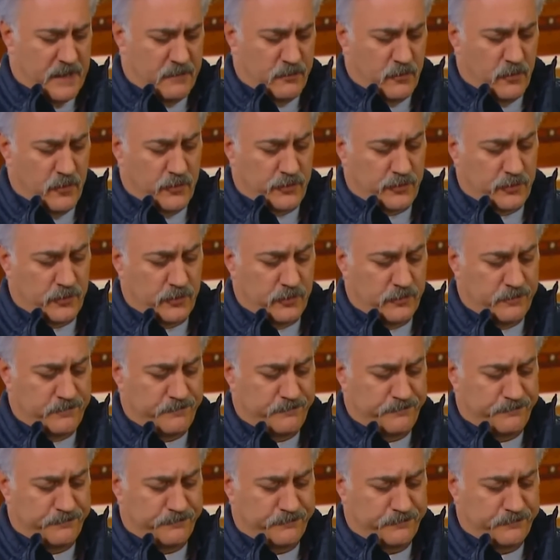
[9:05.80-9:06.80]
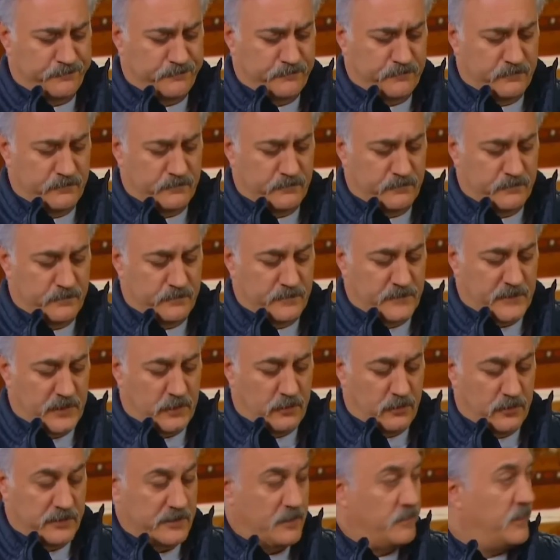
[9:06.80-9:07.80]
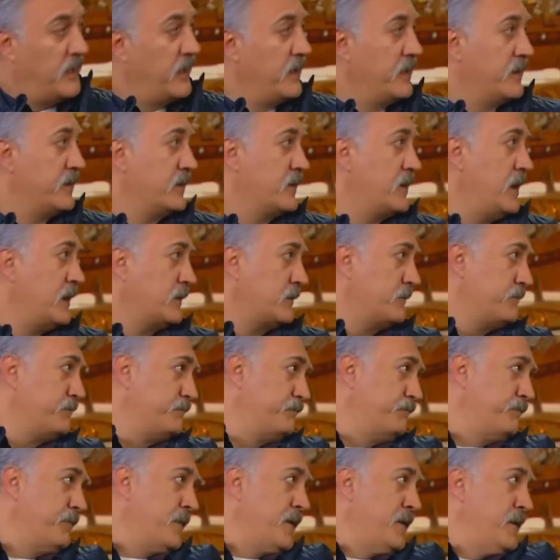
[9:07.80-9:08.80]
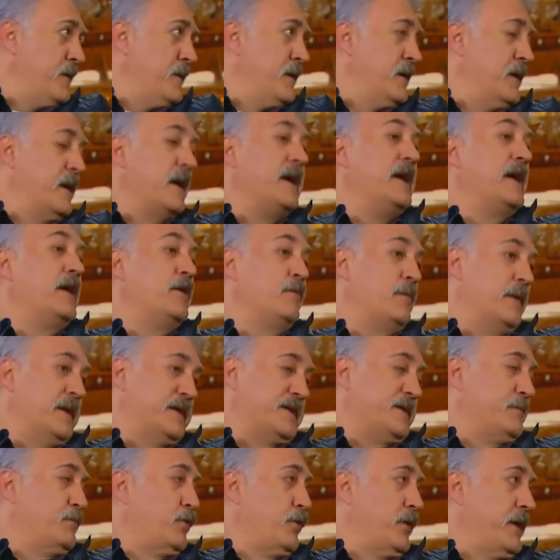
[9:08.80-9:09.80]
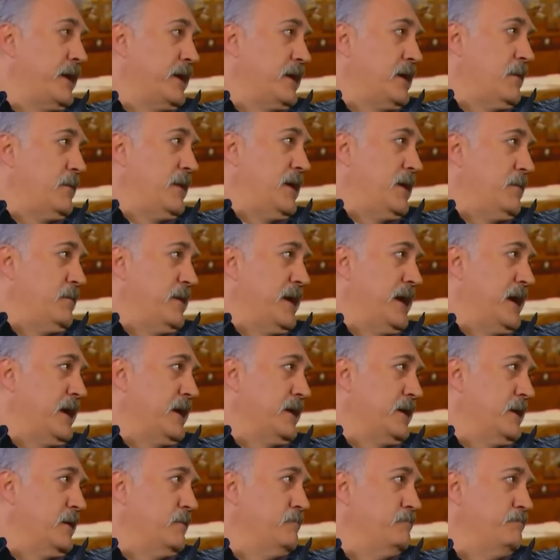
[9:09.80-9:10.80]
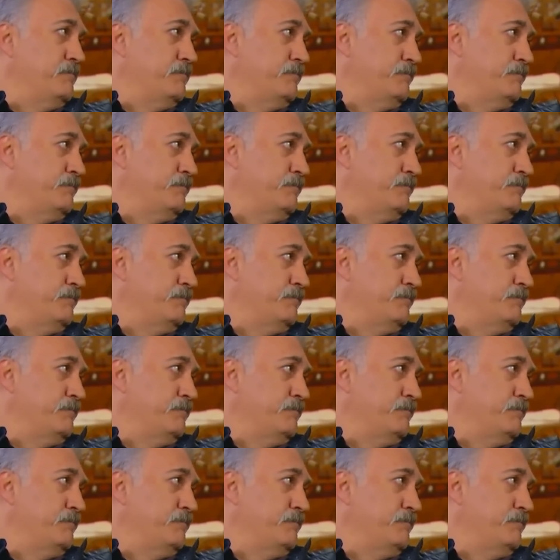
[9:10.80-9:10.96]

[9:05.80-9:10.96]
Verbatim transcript: almıyorsun, o zaman hadi kalk. Eyüp'e spor ayakkabı almaya gidelim.